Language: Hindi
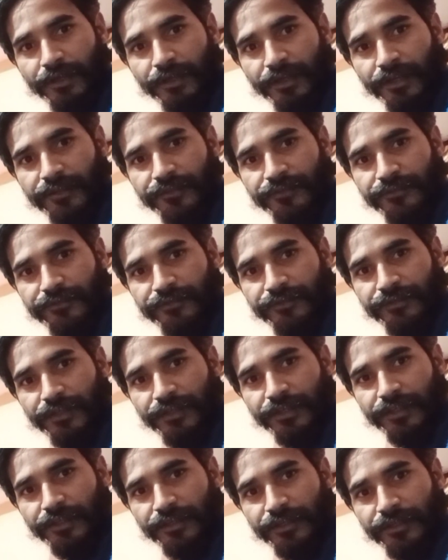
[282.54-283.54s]
गाइस
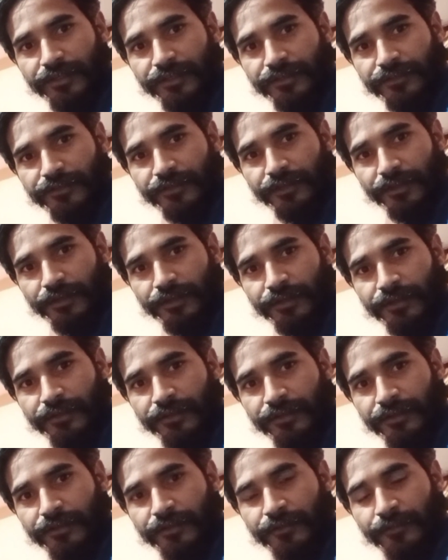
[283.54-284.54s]
ये देखिए इसका
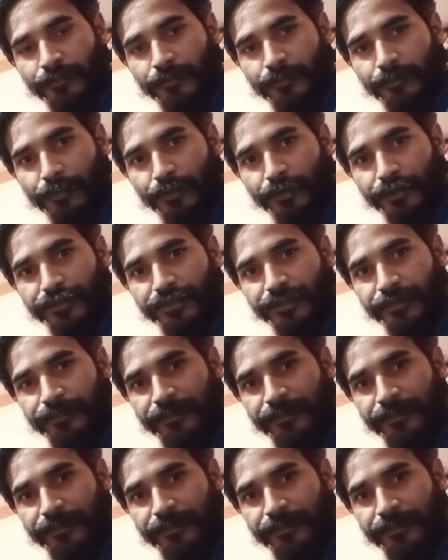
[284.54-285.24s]
बॉडी शेप